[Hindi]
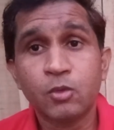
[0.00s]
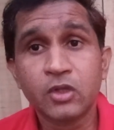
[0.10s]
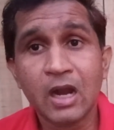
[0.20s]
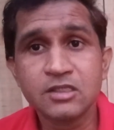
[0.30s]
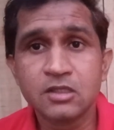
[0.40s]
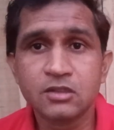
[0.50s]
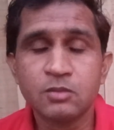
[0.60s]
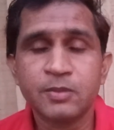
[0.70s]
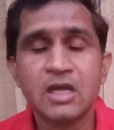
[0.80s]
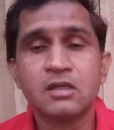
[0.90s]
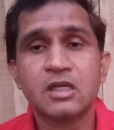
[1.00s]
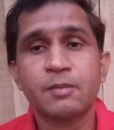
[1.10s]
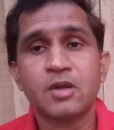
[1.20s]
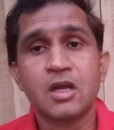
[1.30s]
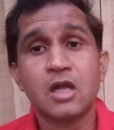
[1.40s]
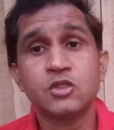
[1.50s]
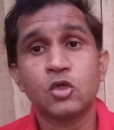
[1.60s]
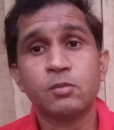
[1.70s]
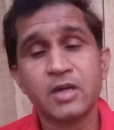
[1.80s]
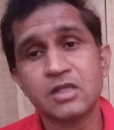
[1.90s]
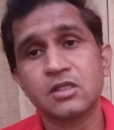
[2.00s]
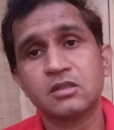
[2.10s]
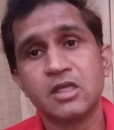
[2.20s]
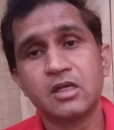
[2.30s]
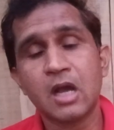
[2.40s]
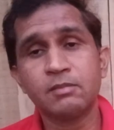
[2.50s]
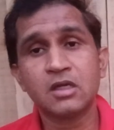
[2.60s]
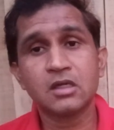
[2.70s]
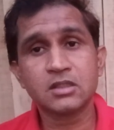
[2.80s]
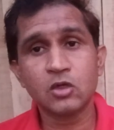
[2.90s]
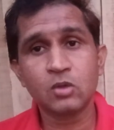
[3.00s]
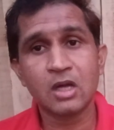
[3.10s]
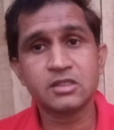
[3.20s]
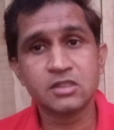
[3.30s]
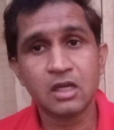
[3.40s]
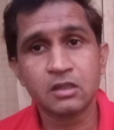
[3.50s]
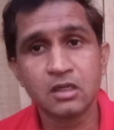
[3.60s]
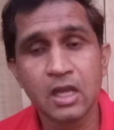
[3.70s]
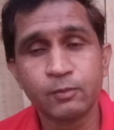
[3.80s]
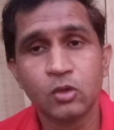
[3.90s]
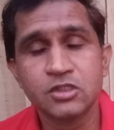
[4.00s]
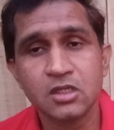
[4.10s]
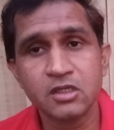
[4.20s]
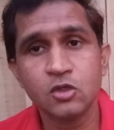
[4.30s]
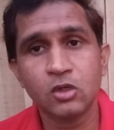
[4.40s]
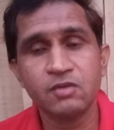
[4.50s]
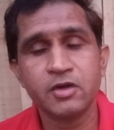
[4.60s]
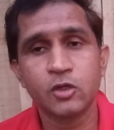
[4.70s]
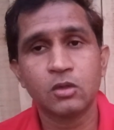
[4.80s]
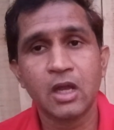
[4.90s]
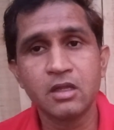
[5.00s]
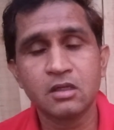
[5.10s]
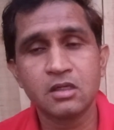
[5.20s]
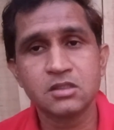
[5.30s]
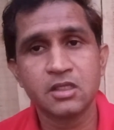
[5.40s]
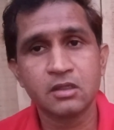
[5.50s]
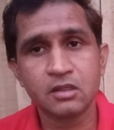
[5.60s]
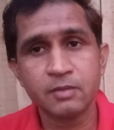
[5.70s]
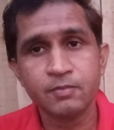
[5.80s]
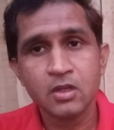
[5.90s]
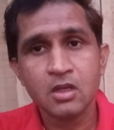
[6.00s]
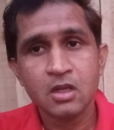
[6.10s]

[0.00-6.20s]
पुखराज रत्न पहनकर अपना राजयोग बना सकते हैं कामना करता हूं आज की जानकारी आपको अच्छी लगी होगी वीडियो को लाइक करें शेयर करें